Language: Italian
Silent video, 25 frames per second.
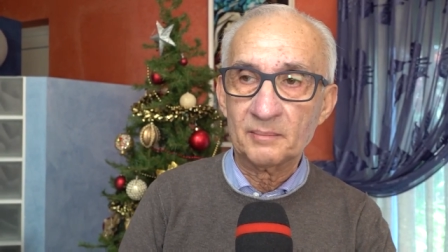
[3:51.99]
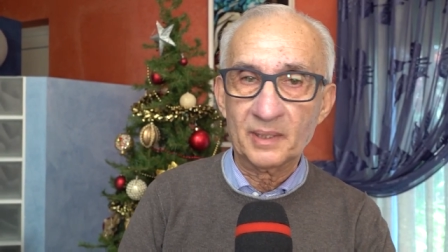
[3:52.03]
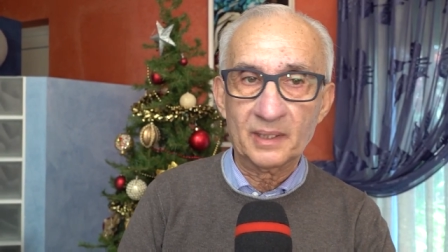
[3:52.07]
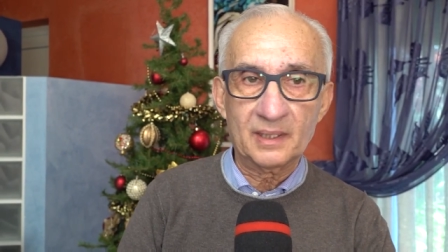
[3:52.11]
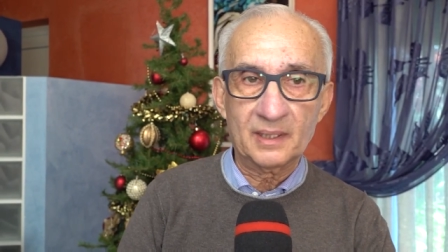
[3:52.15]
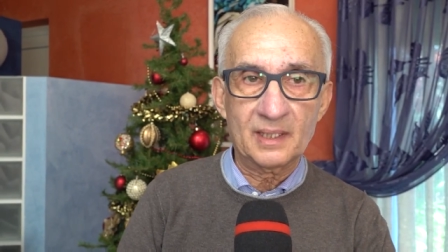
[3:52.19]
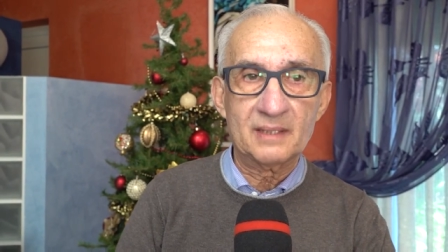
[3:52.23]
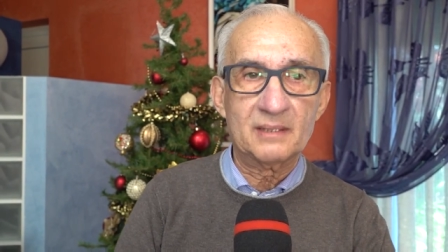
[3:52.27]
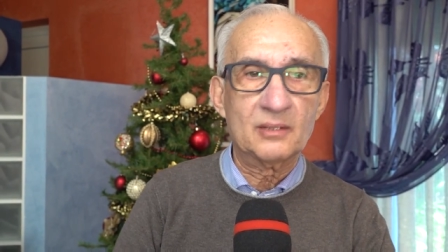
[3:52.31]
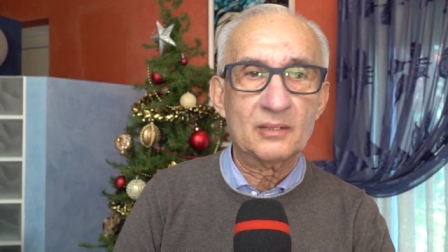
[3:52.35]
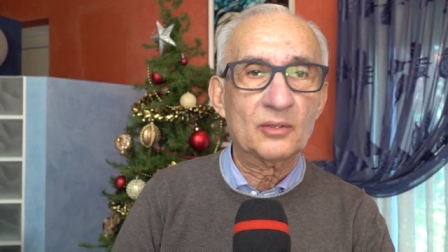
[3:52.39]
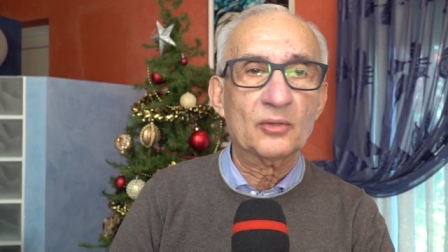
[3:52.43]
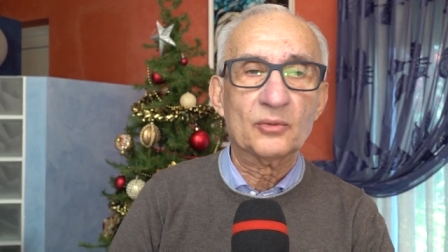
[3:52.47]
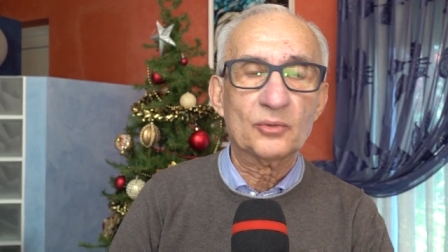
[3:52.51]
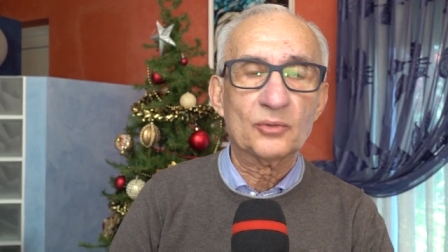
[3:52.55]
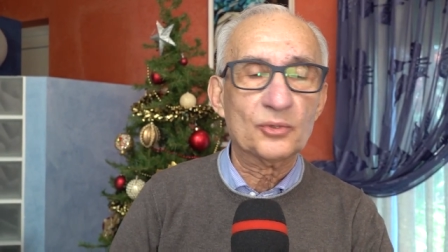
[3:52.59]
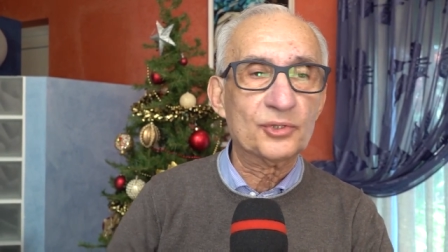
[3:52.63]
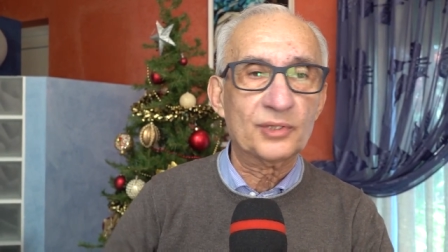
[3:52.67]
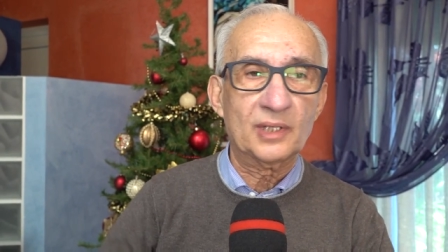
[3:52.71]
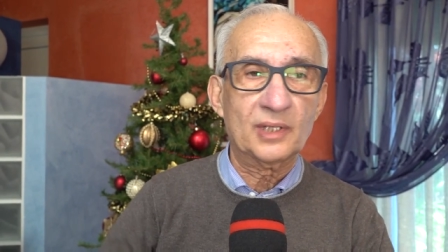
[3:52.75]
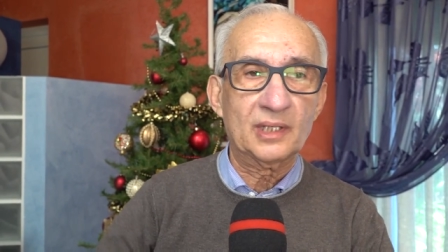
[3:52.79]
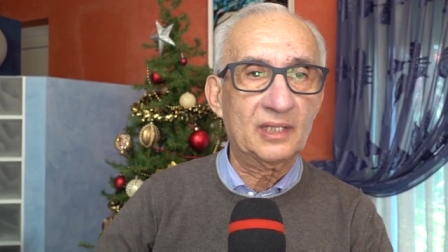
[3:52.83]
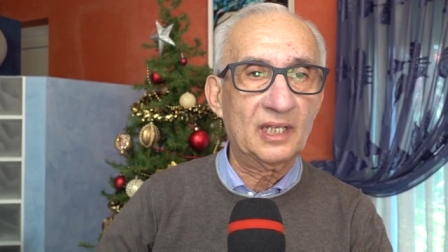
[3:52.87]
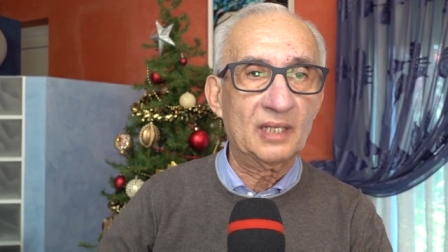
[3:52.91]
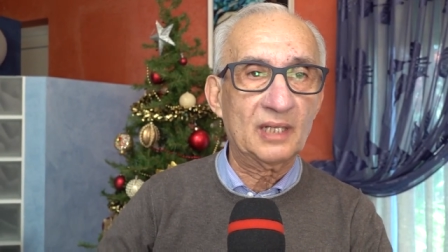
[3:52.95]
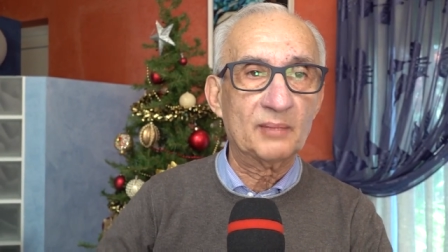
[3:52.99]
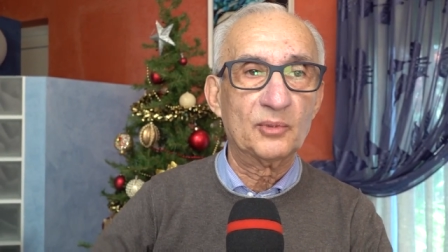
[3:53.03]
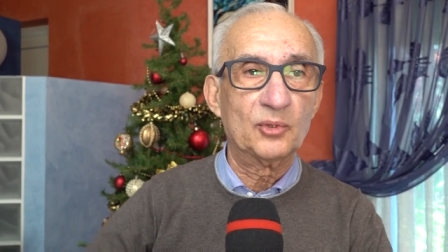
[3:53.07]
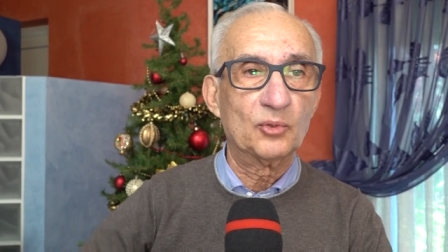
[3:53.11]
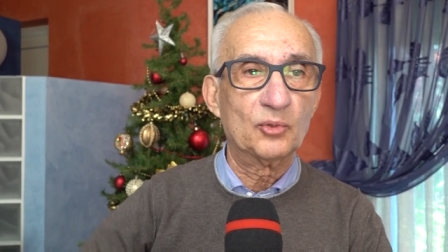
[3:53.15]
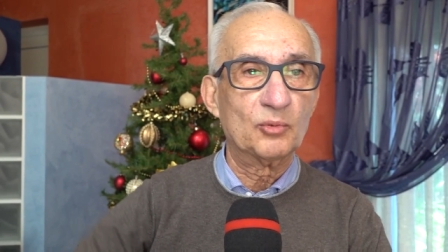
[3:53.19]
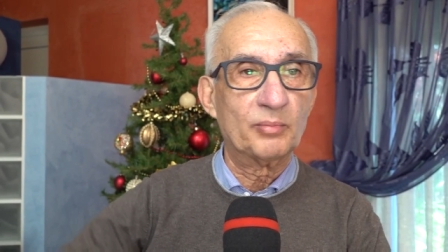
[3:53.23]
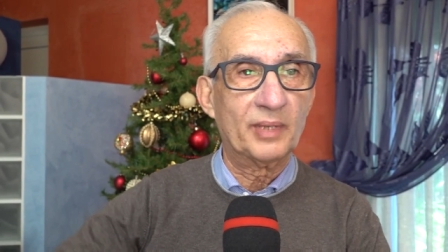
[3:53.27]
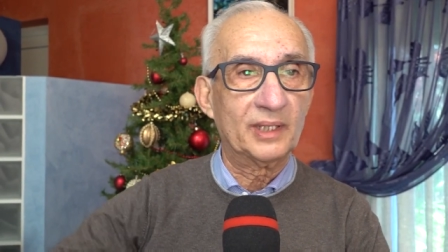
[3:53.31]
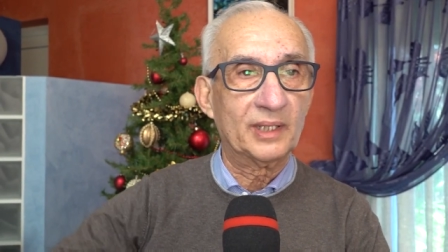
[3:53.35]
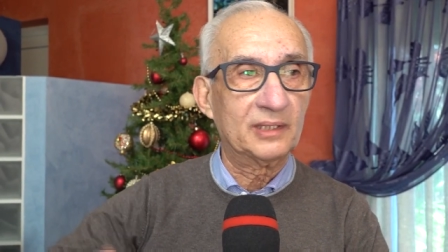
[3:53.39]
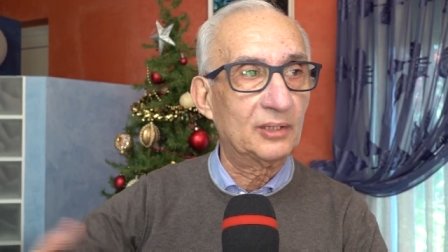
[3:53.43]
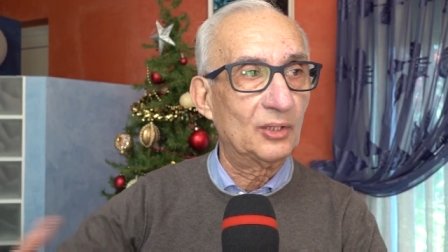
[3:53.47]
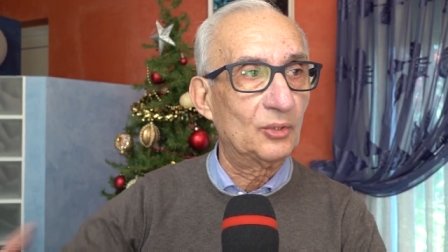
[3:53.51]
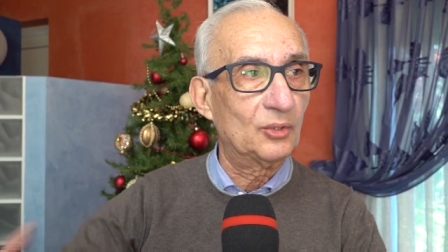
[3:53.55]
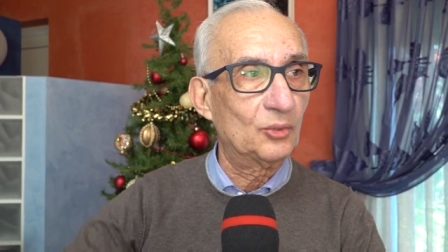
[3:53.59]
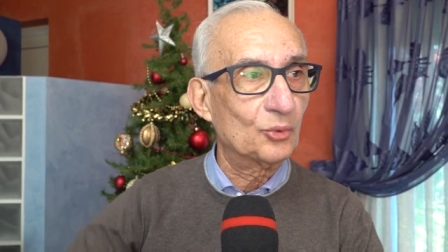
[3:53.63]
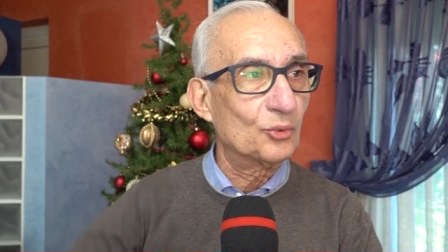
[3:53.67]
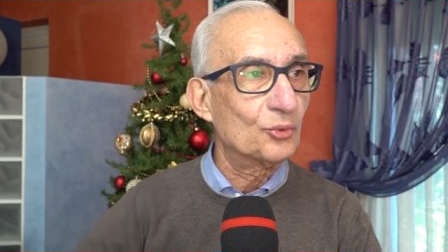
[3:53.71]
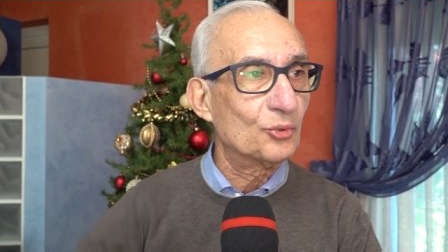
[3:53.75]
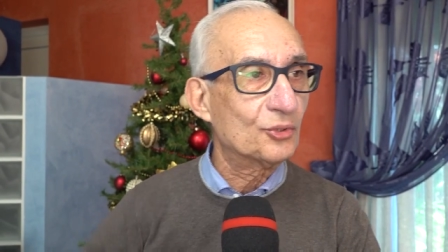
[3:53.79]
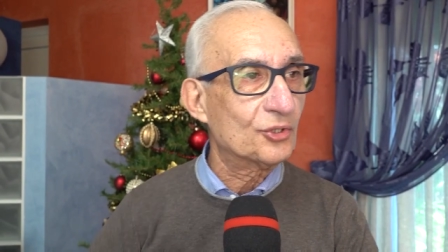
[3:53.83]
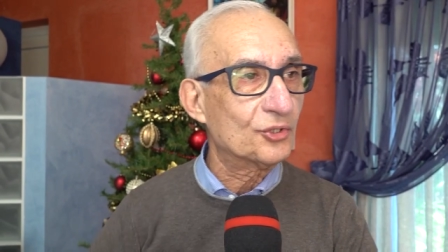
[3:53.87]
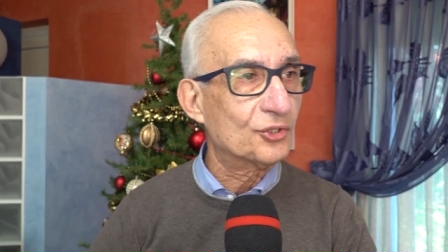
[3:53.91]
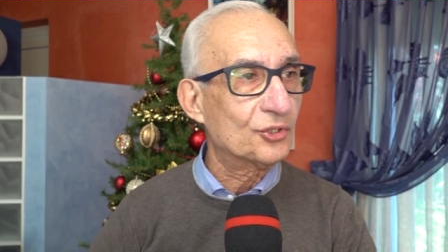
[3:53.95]
perché si conosce a Temolo,
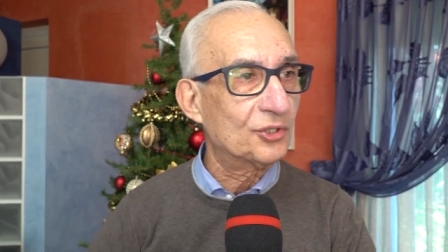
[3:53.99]
Battellucci,